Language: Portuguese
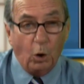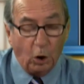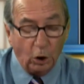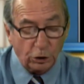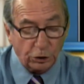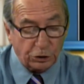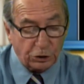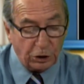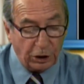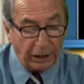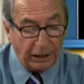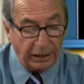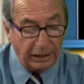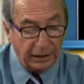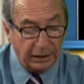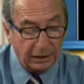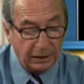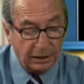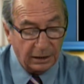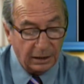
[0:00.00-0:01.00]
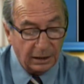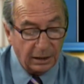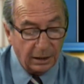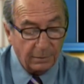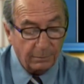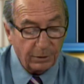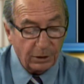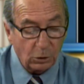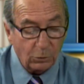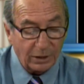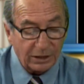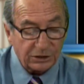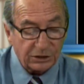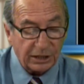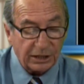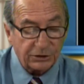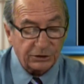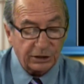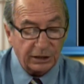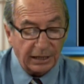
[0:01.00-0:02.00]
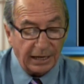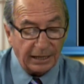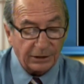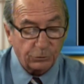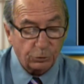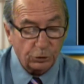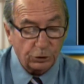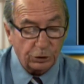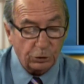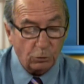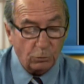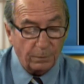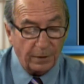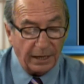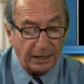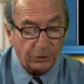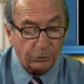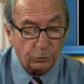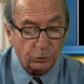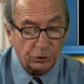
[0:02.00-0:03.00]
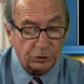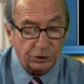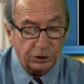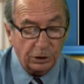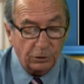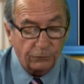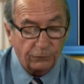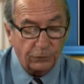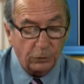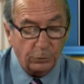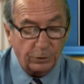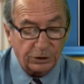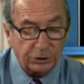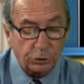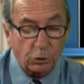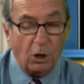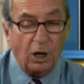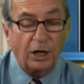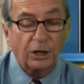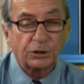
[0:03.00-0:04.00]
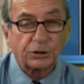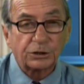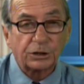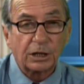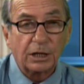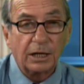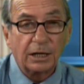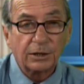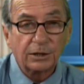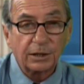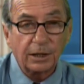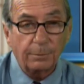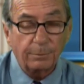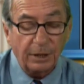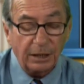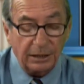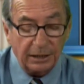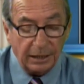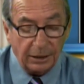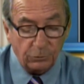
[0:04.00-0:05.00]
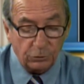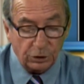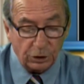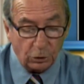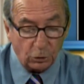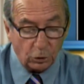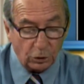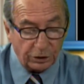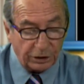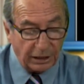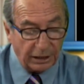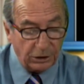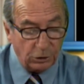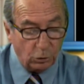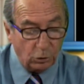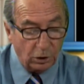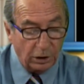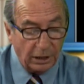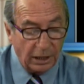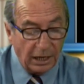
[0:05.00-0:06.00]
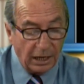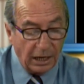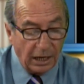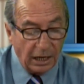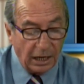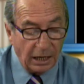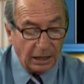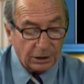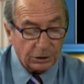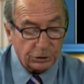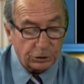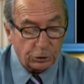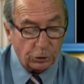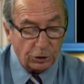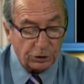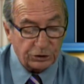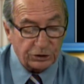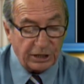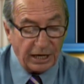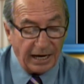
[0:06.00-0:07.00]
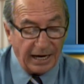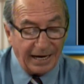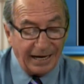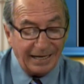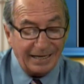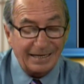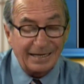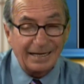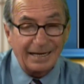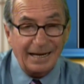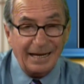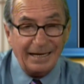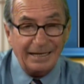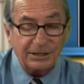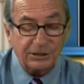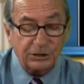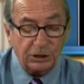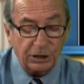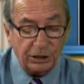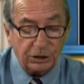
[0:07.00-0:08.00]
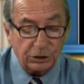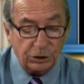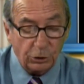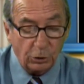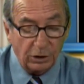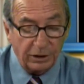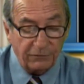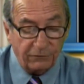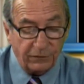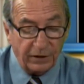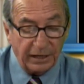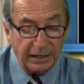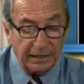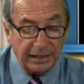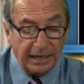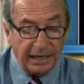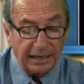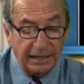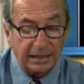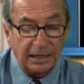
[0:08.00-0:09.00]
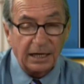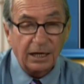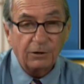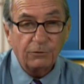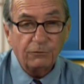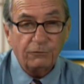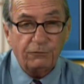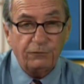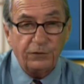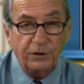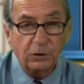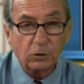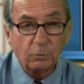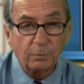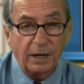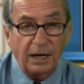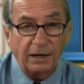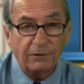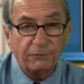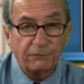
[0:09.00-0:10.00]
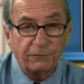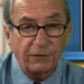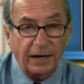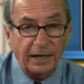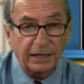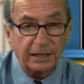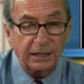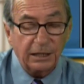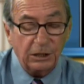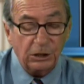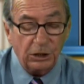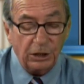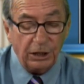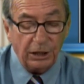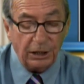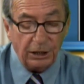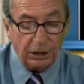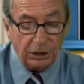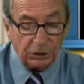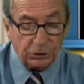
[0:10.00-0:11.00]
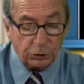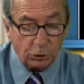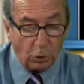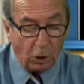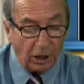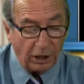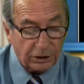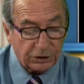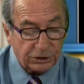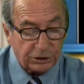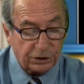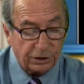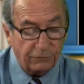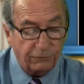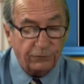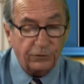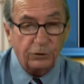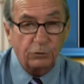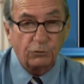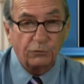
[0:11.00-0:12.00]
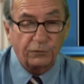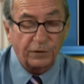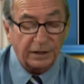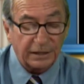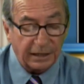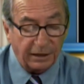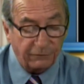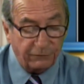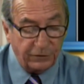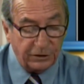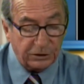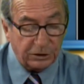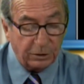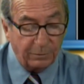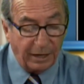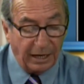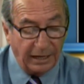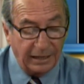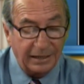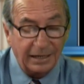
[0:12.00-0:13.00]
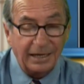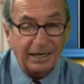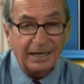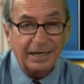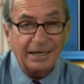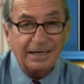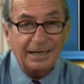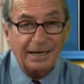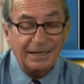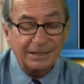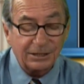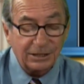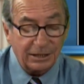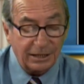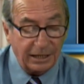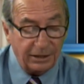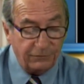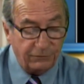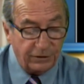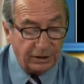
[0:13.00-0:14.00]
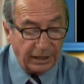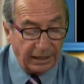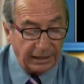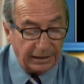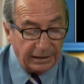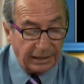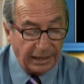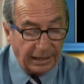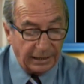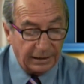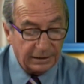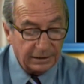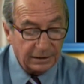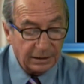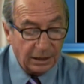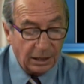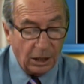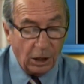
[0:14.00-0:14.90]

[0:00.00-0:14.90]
hoje, pelo assassinato de Humberto Silvio Escós, tabelião de rodeio, José Leite de Oliveira, Vilma Faquini Escós, viúva da vítima, e Ednei Vieira.